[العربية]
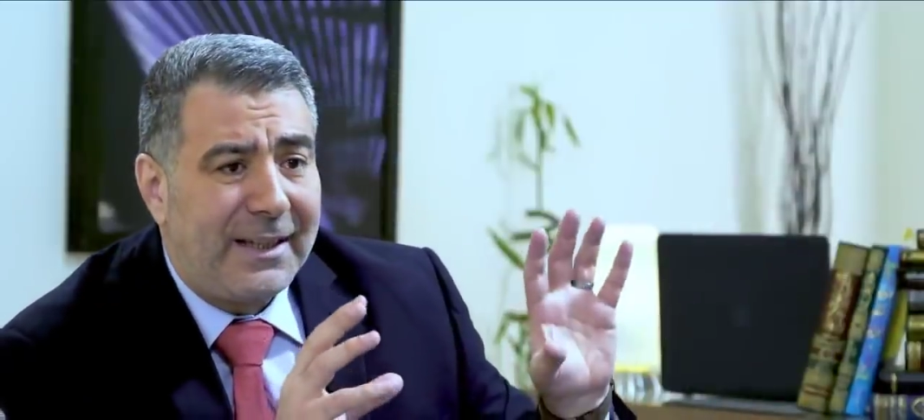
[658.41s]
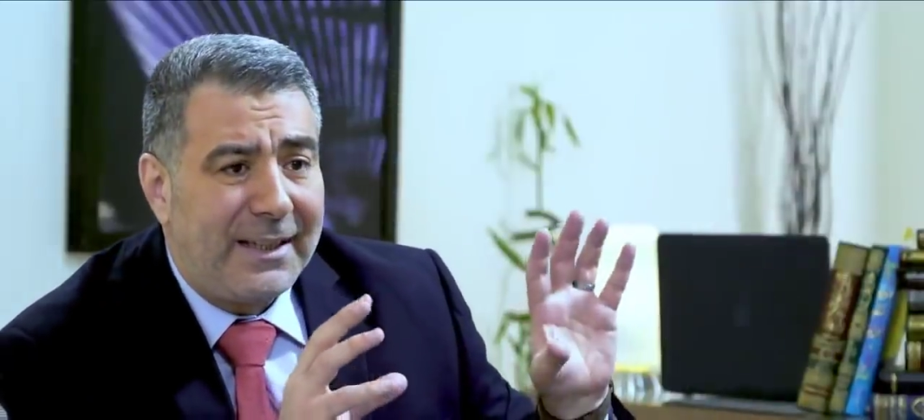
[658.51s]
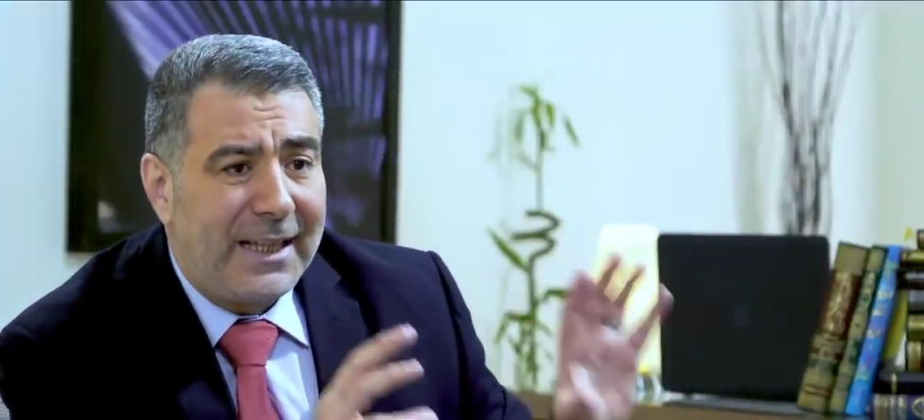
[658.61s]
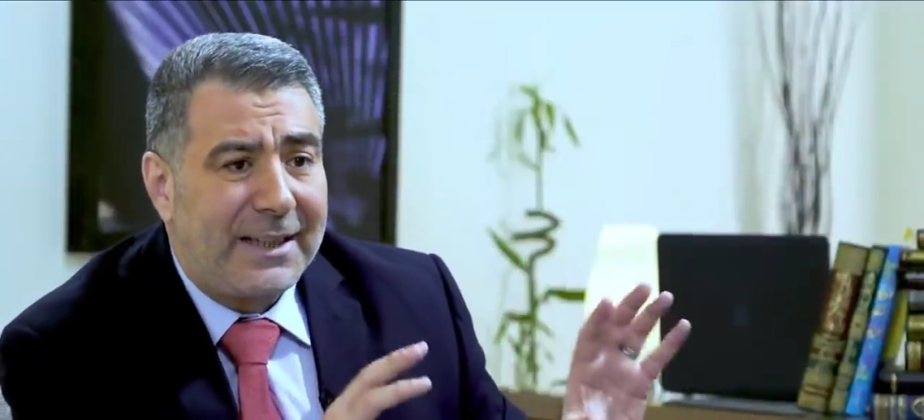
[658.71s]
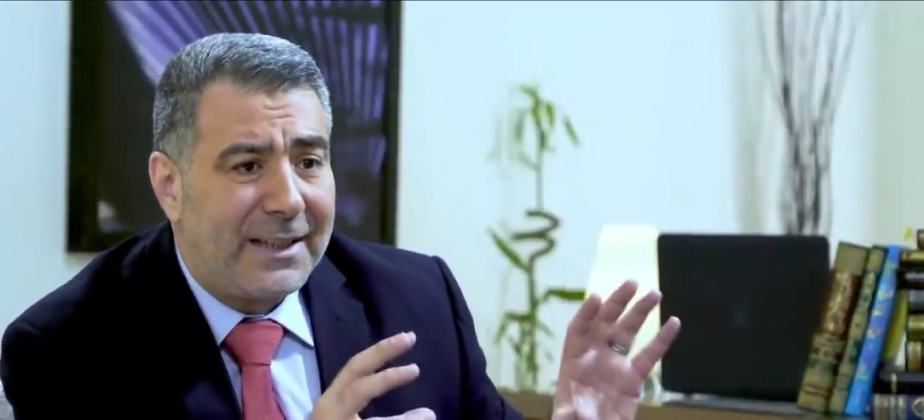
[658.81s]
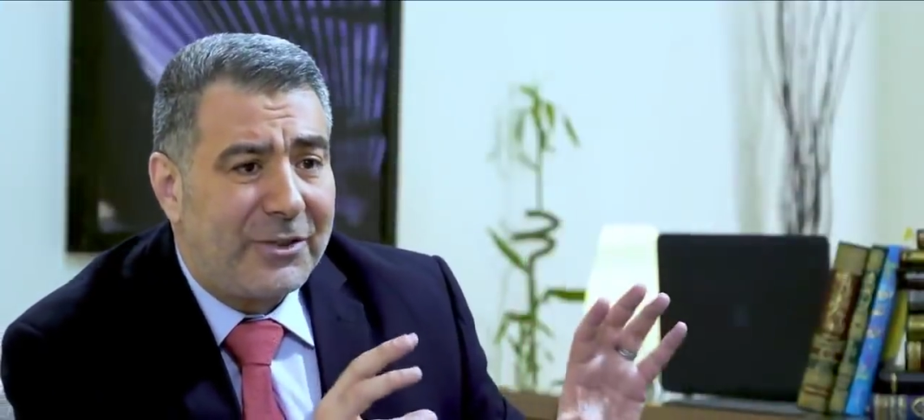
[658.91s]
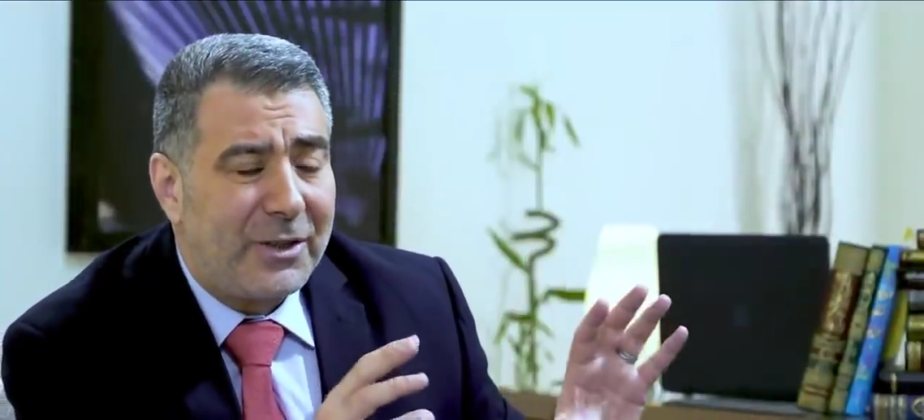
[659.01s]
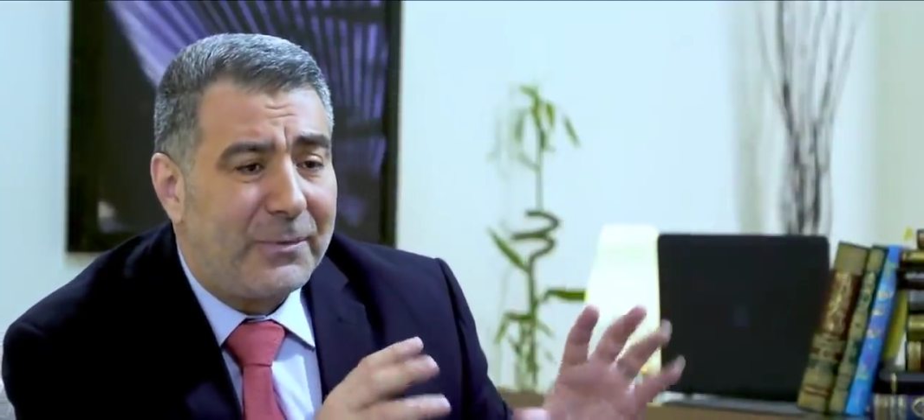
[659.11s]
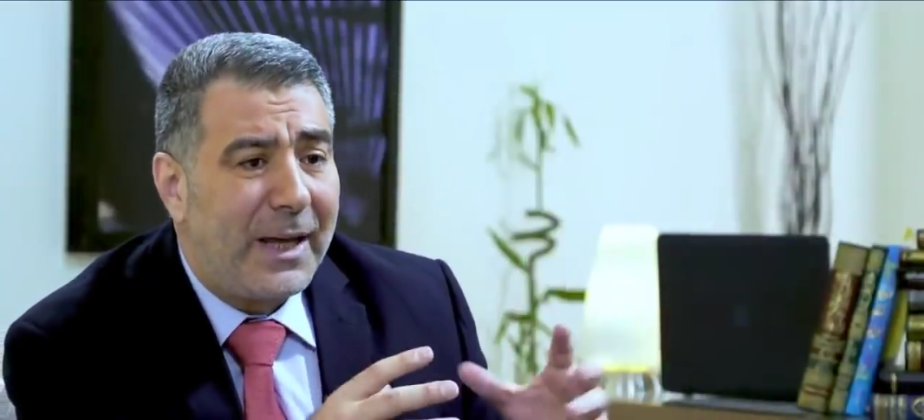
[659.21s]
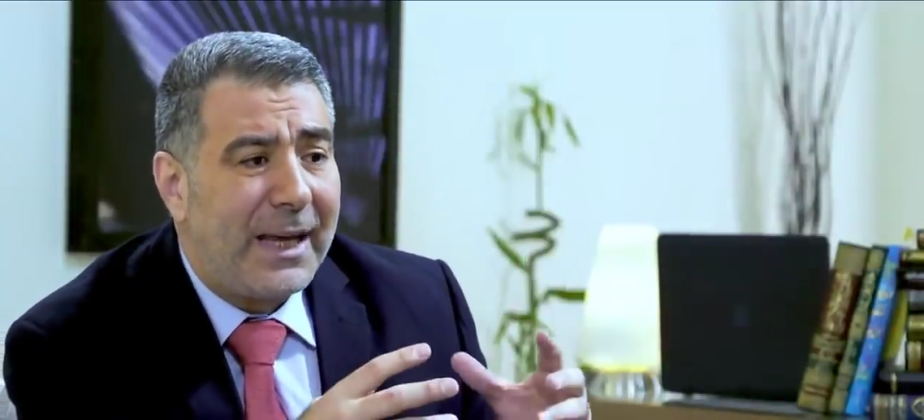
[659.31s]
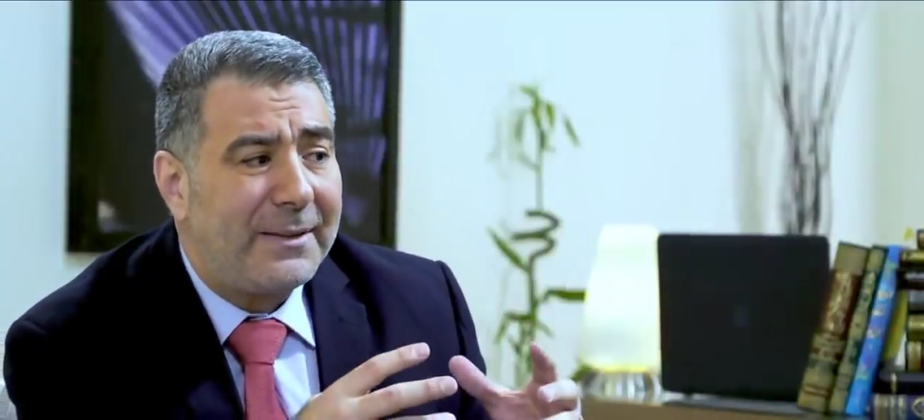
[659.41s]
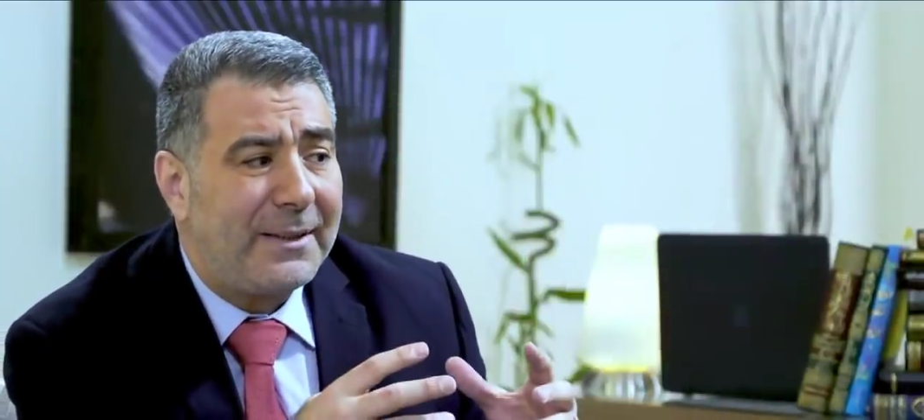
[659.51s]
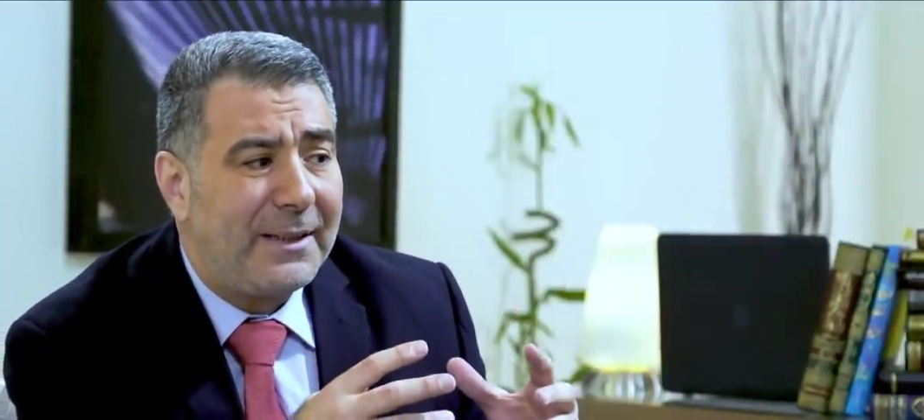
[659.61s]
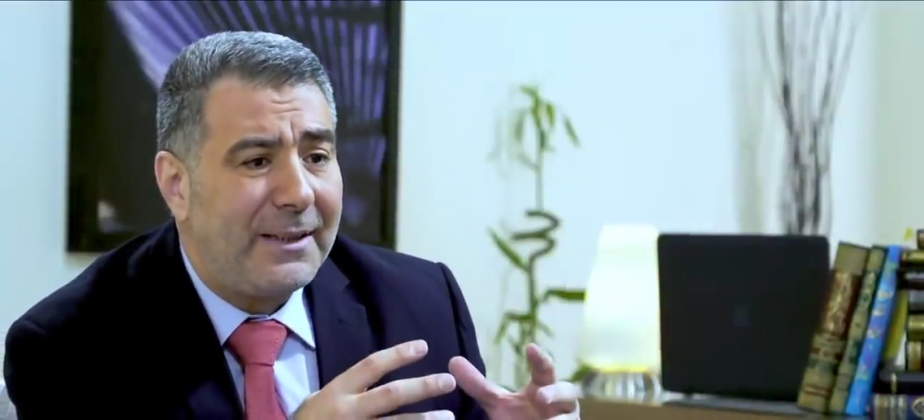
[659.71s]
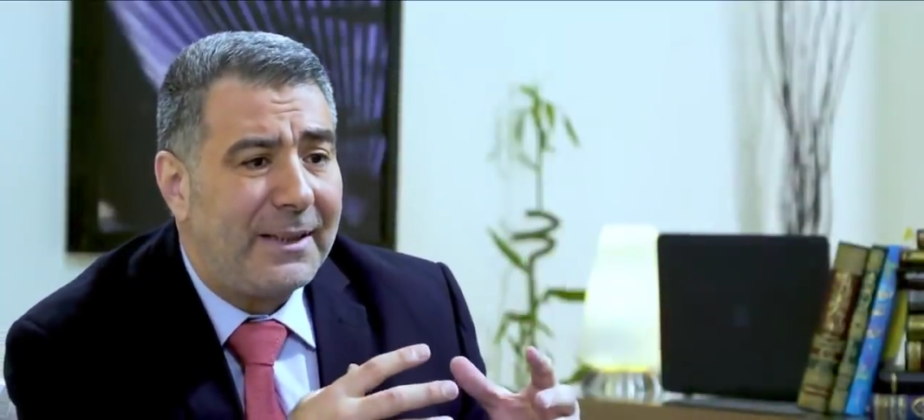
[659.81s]
لنكتشف
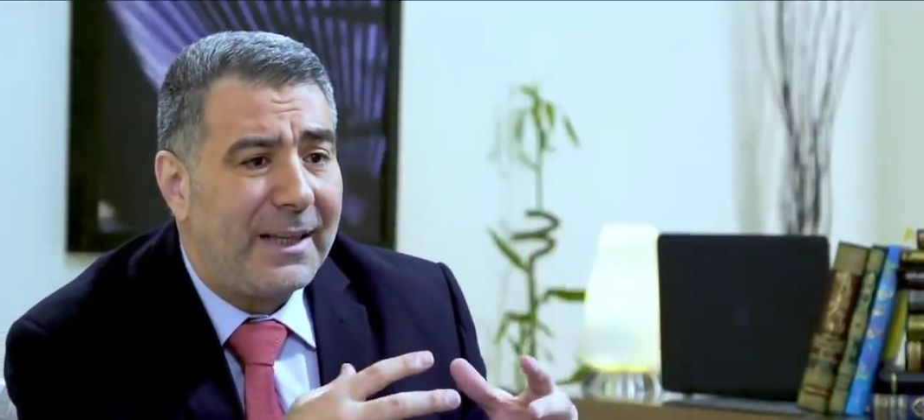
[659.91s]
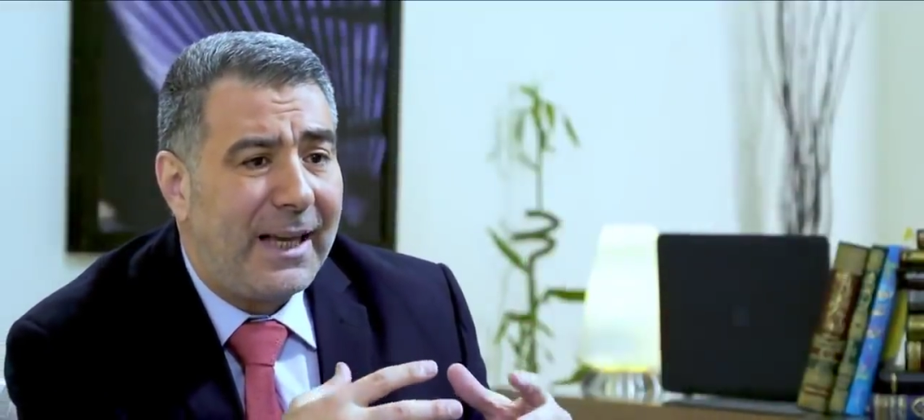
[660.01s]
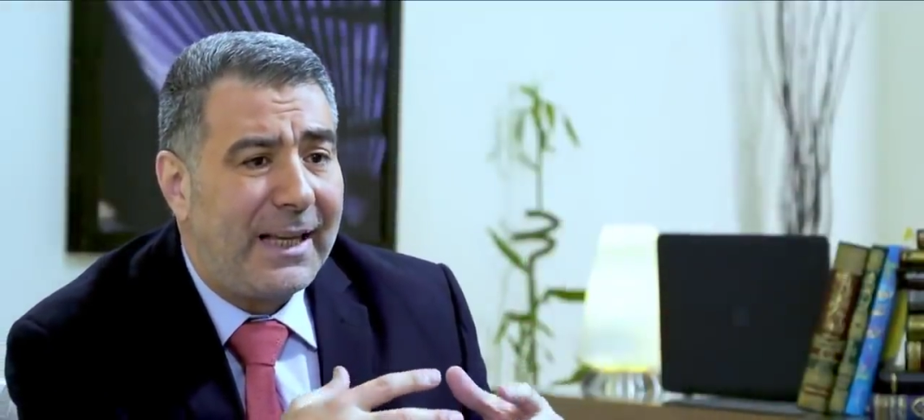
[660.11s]
هذه